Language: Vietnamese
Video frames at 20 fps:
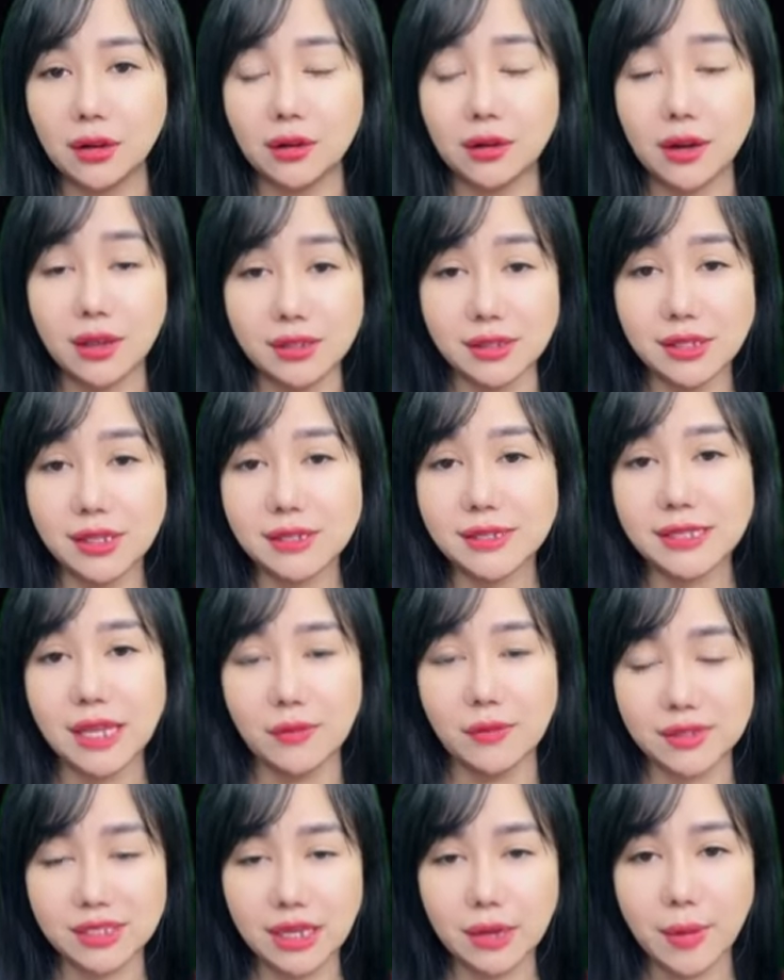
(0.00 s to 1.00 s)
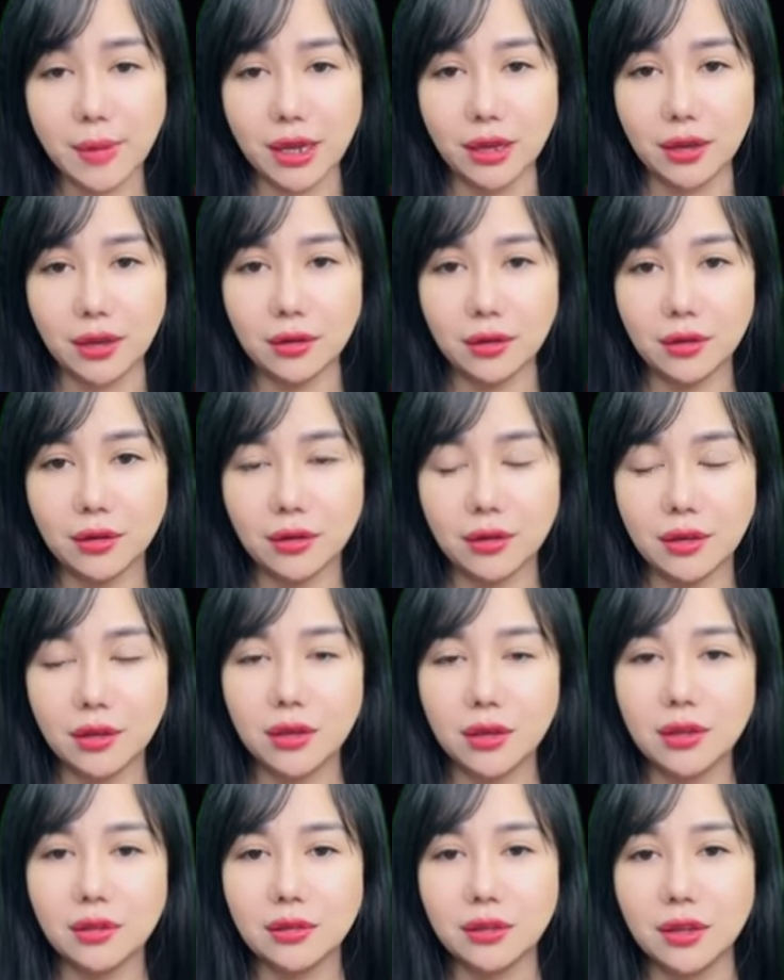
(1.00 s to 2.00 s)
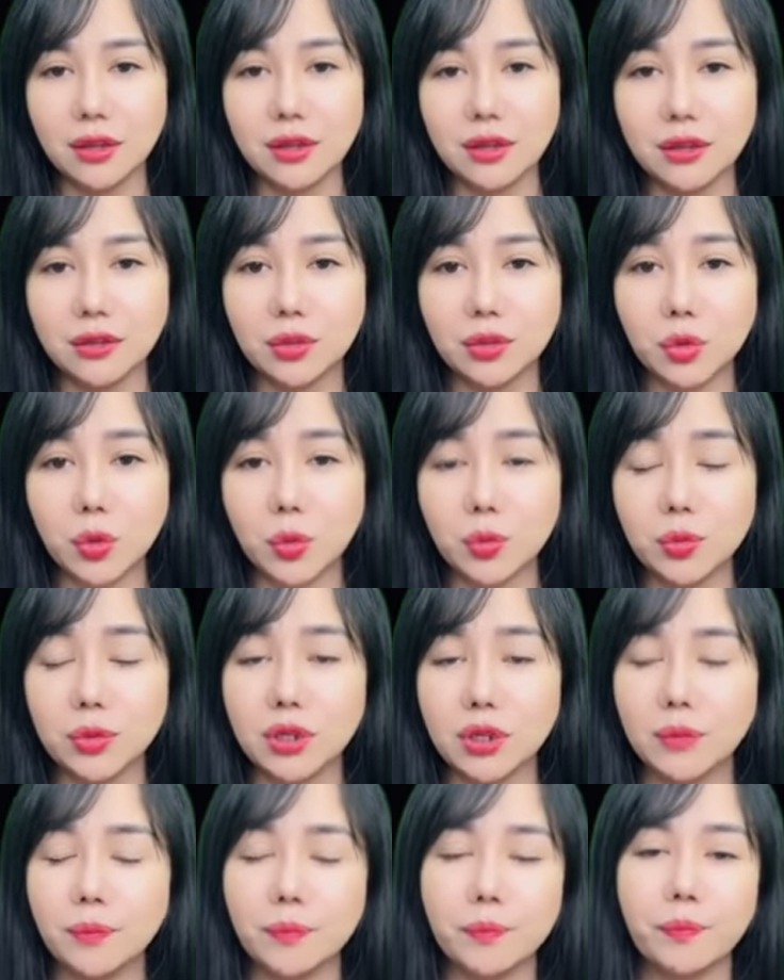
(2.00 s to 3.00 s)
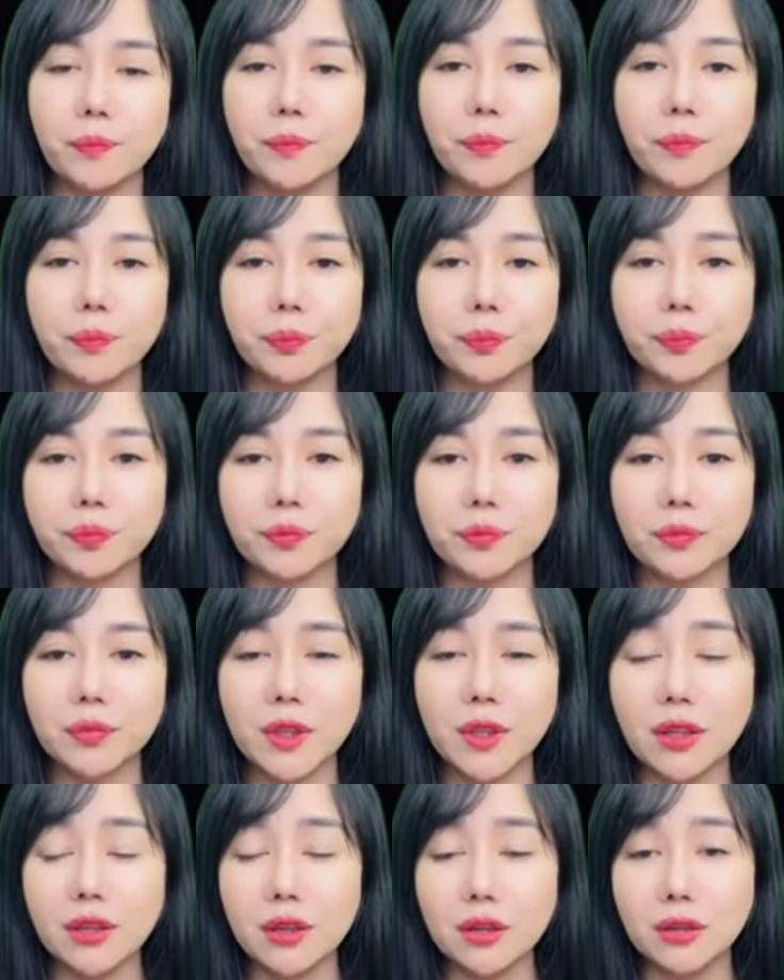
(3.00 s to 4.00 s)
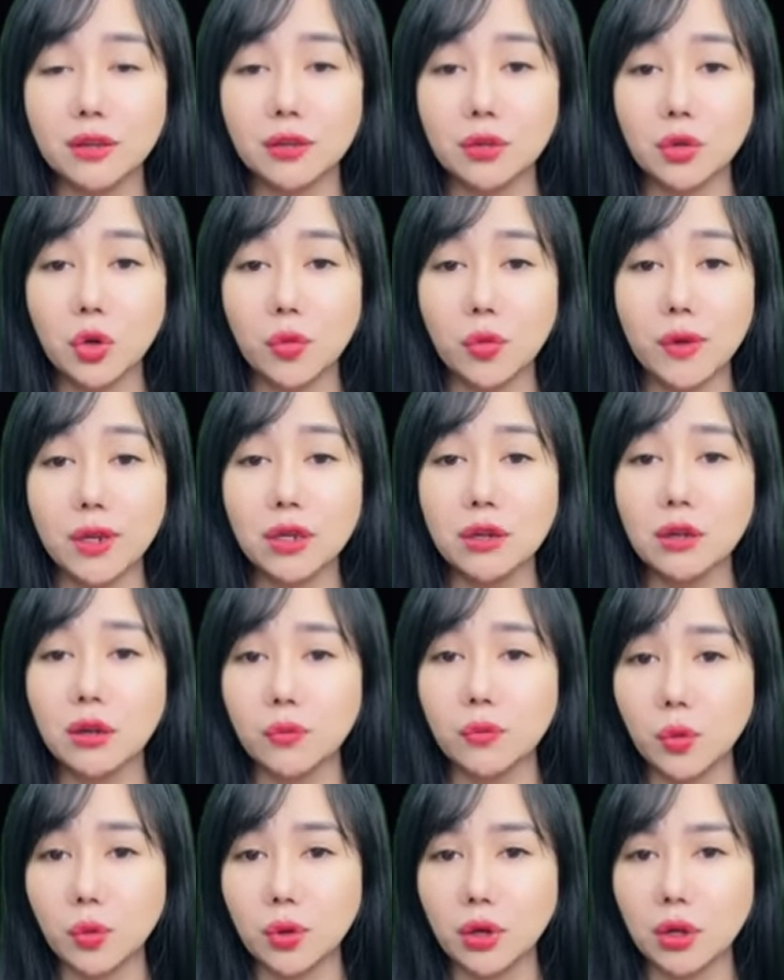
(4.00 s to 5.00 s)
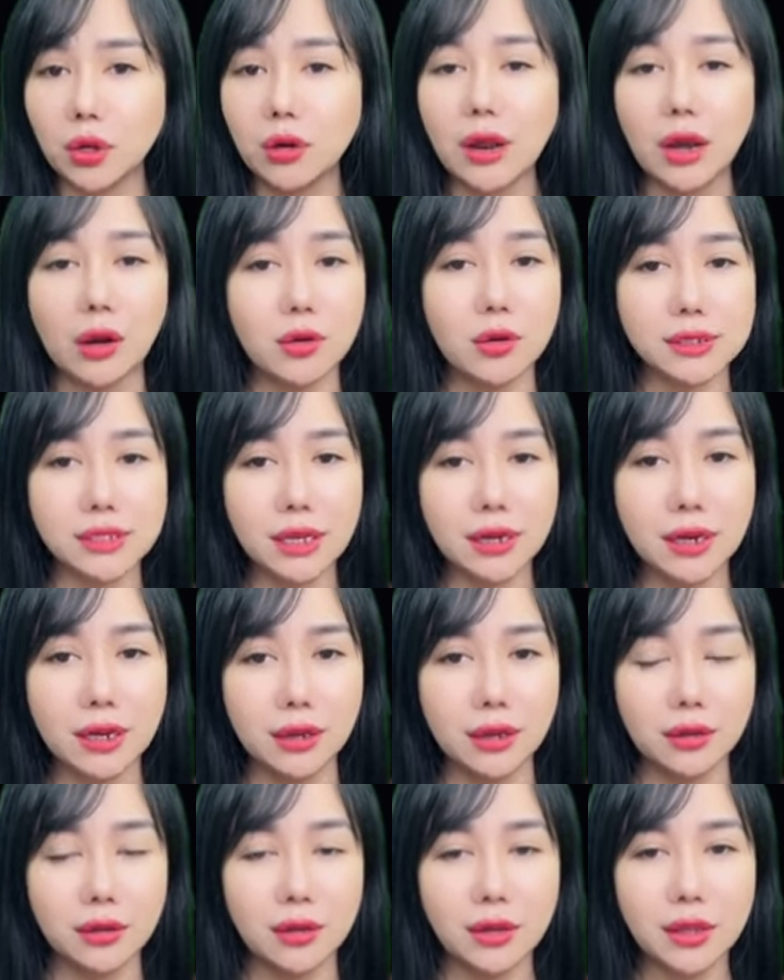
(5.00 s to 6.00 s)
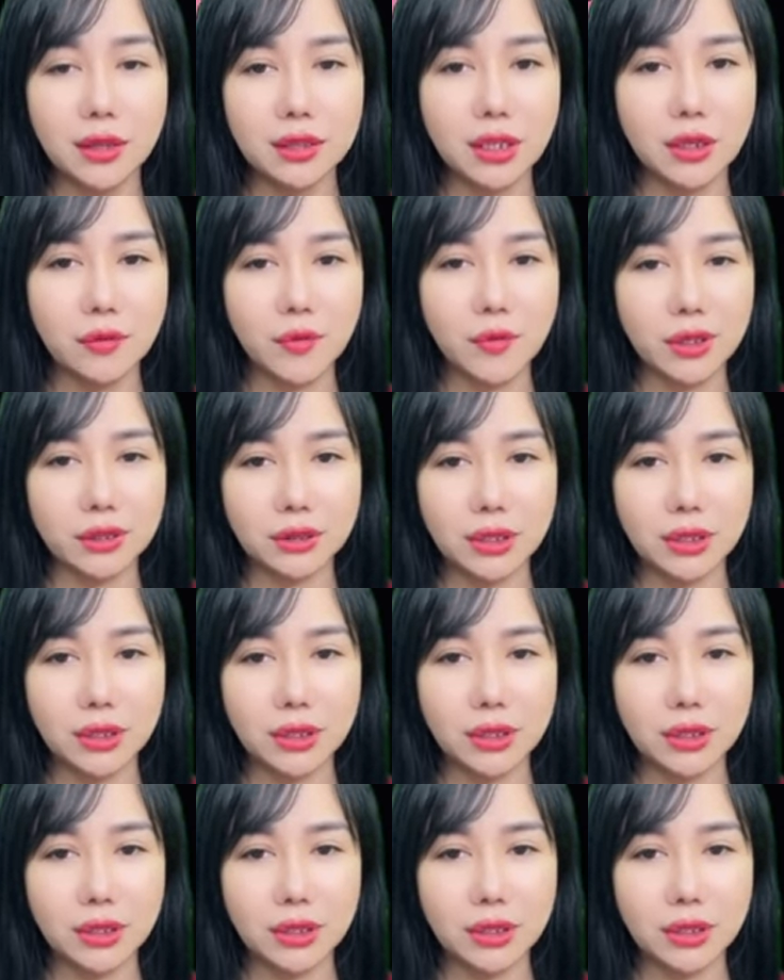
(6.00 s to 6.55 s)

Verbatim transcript: Hứa Sai Kỳ và Trần Luật cùng lúc quay người lại, còn dao trên tay bà Hứa nhắm thẳng vào người cô mà lao tới.